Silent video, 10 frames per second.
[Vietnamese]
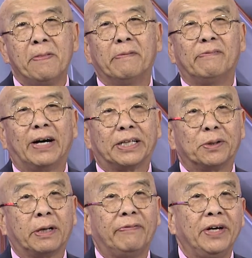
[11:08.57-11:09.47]
và thưa
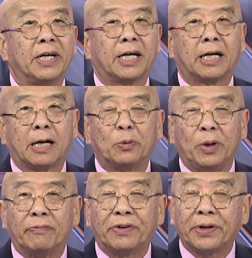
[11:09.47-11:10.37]
quý vị câu
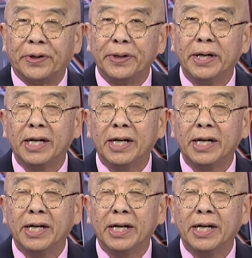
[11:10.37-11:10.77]
chuyện vừa rồi